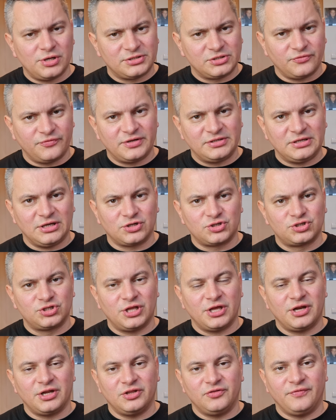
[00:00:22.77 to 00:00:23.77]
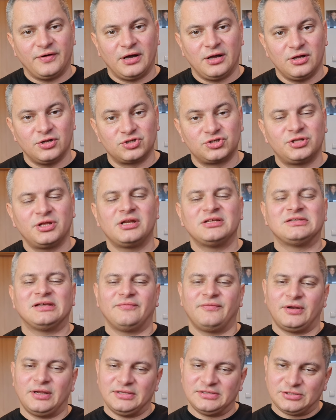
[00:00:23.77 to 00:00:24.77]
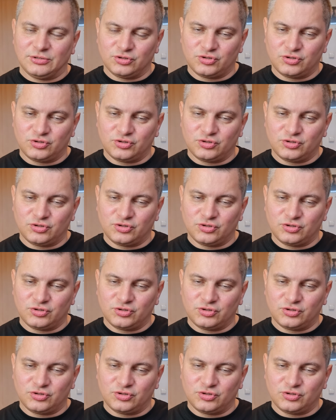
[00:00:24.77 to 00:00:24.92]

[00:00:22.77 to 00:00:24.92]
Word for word: jest to wersja 4.2.4, zawierająca